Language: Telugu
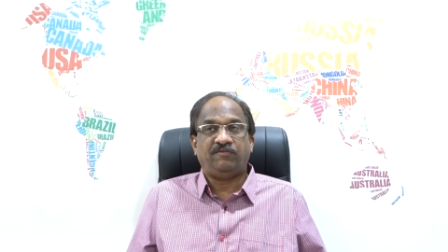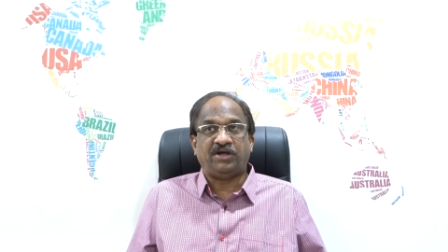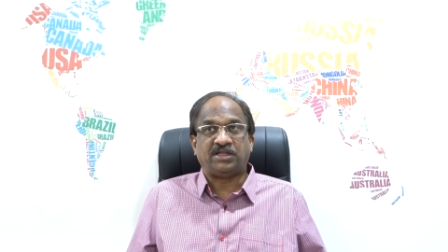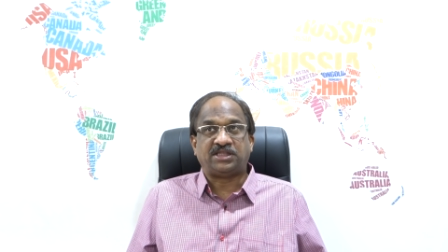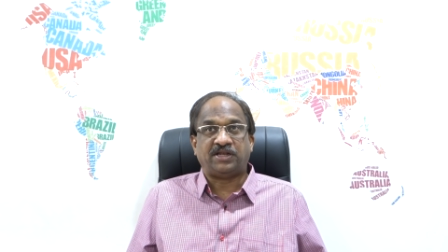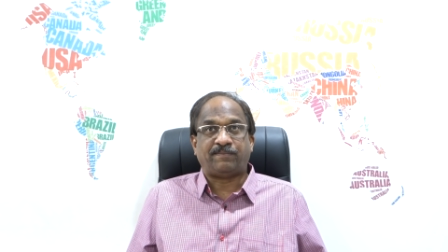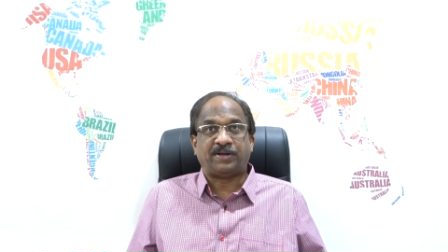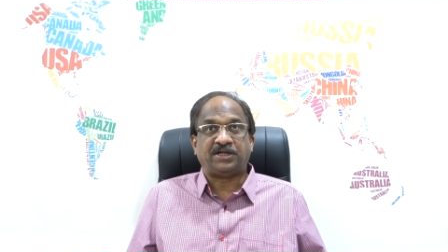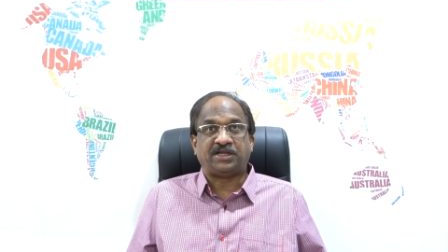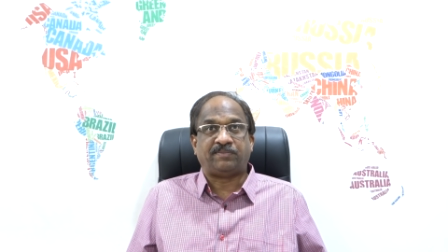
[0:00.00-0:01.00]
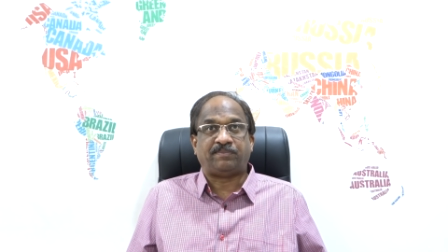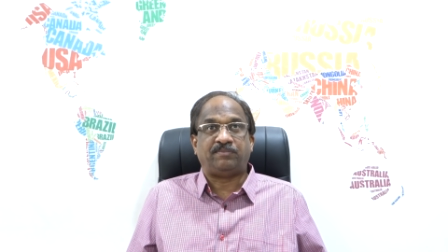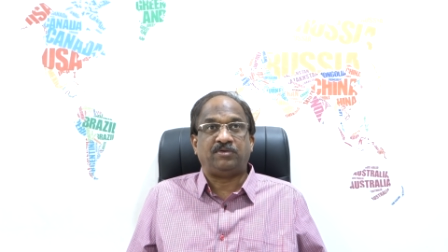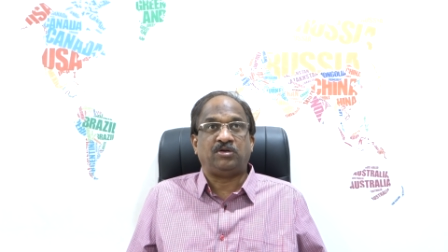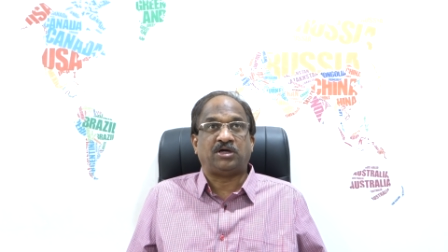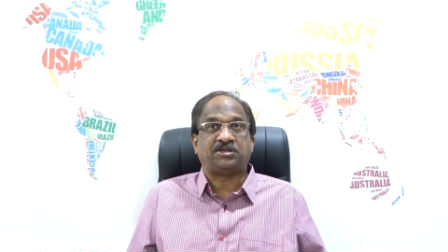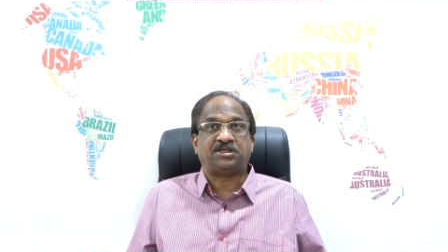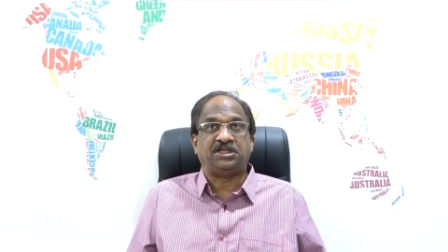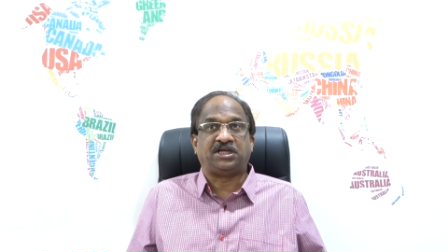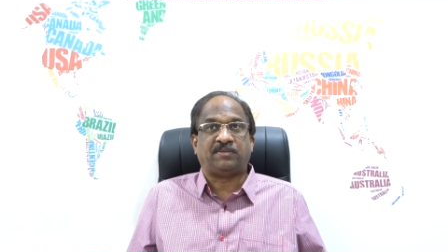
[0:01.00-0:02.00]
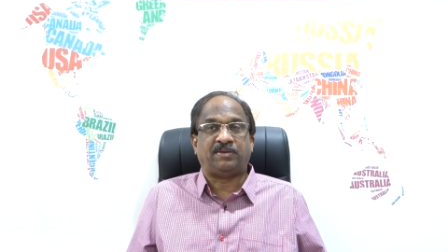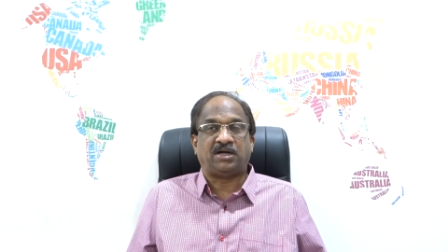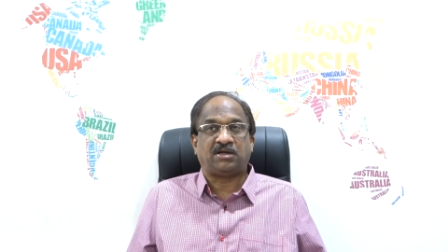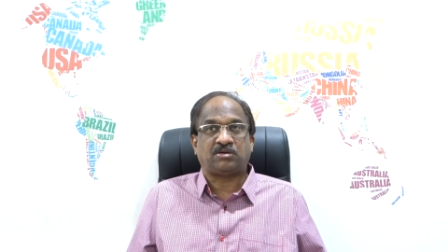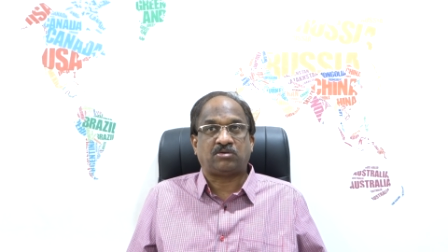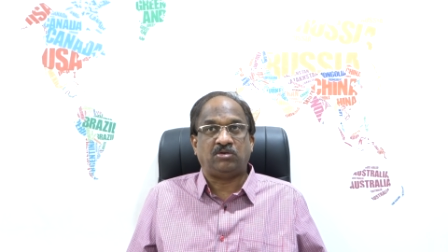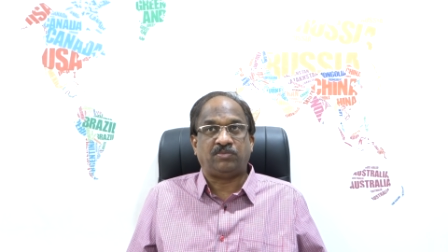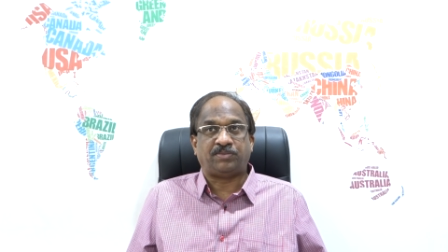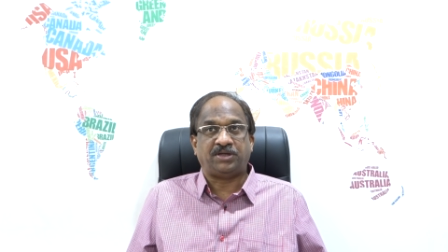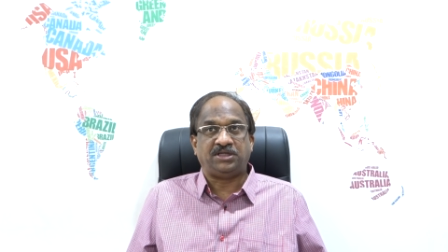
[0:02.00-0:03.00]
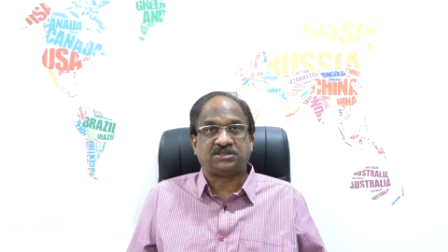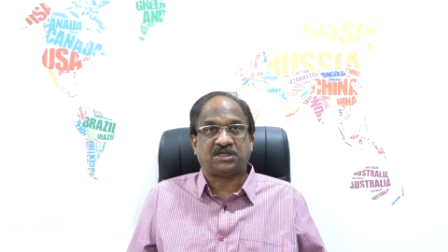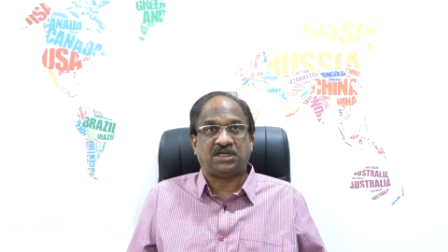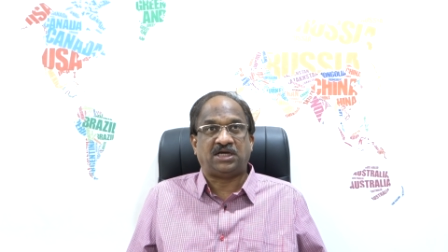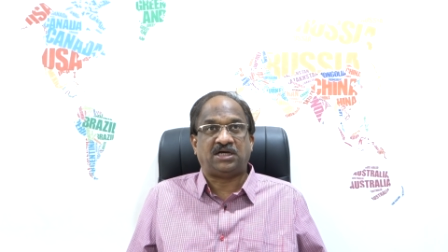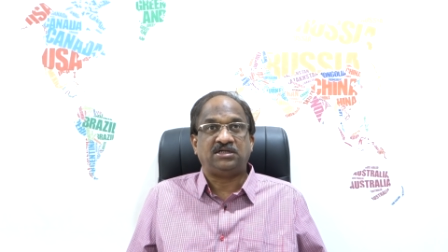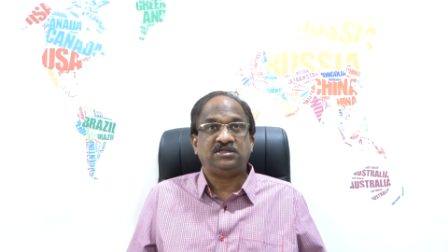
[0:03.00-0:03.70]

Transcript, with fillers: వేసిన పంటలో అత్యధిక భాగం కోల్పోయి చాలా